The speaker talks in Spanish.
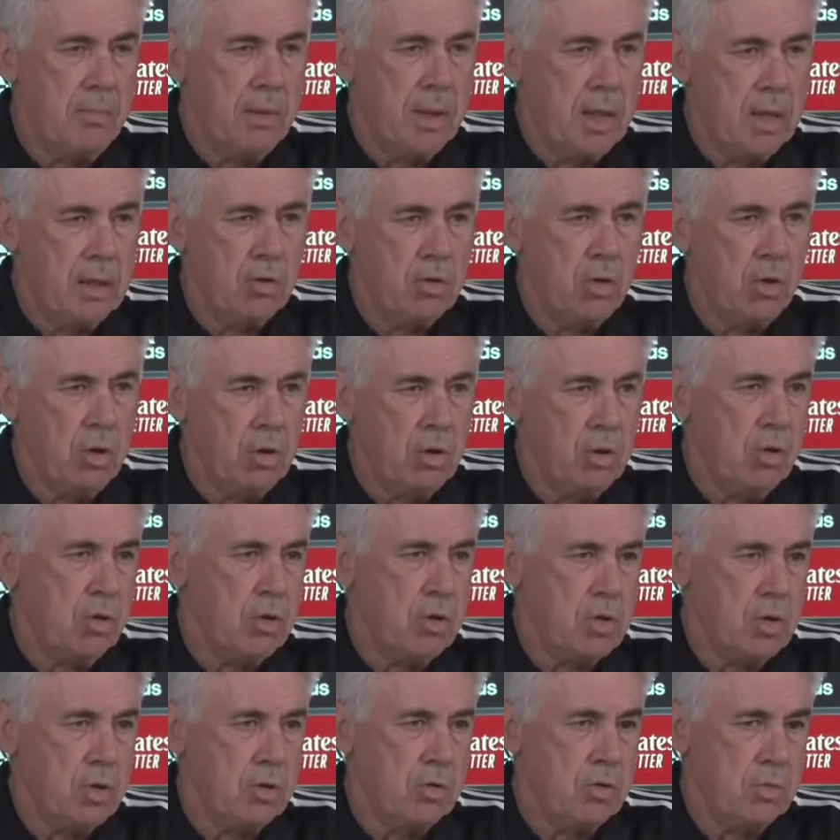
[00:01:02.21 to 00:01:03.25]
para
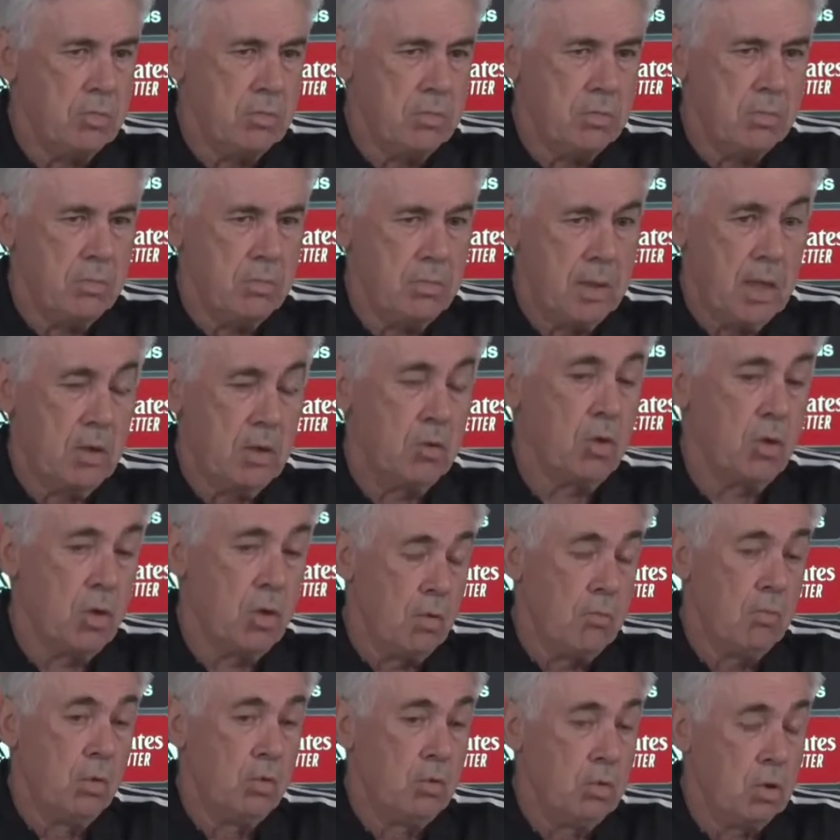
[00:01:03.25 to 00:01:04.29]
todos, para
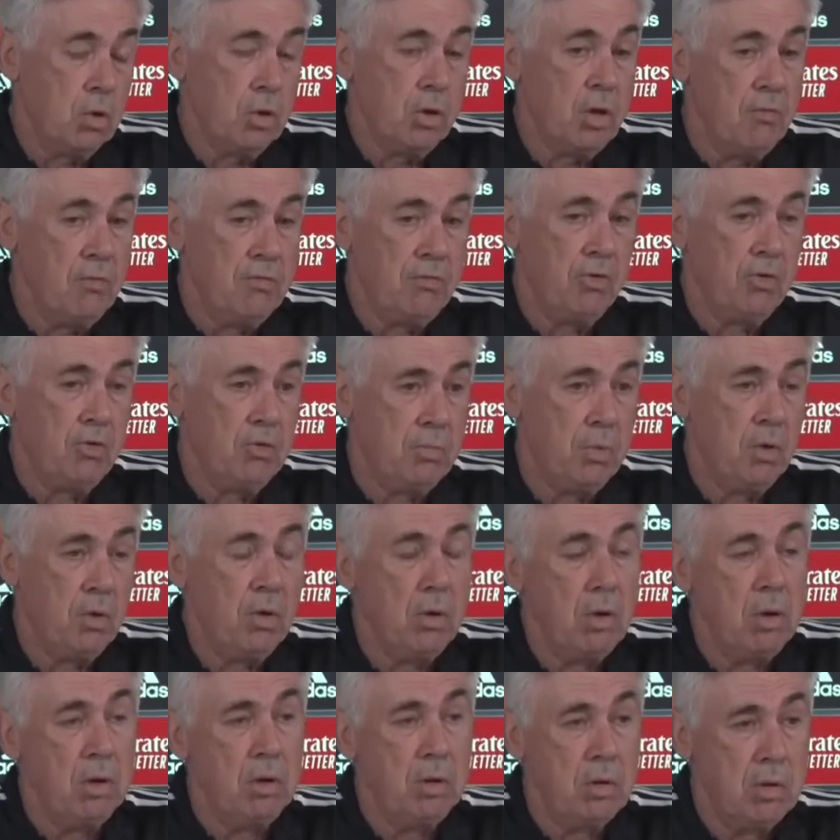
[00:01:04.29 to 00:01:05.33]
el mundo del
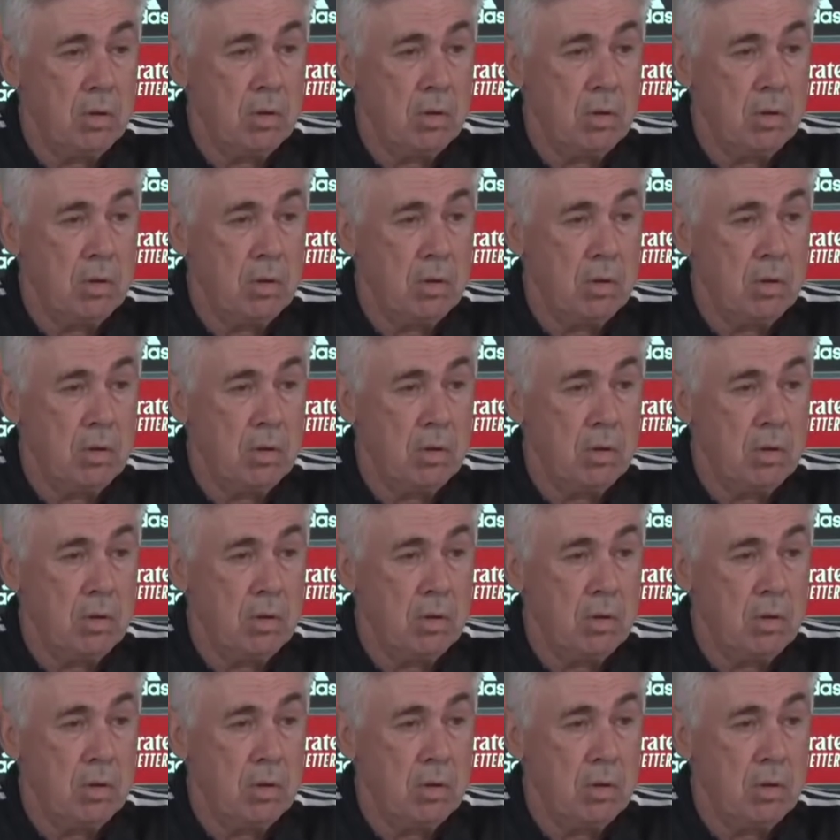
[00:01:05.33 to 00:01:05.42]
fútbol,